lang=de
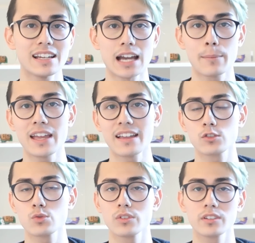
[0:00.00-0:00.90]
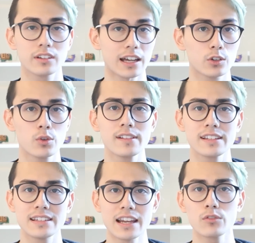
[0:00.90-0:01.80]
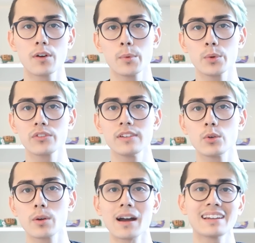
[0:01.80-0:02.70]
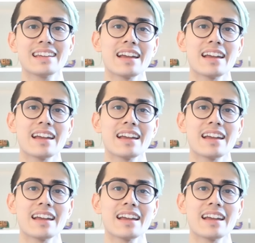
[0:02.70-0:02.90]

weil ich habe ja erst schon gerade kürzlich ein Nettovermögensvideo gemacht.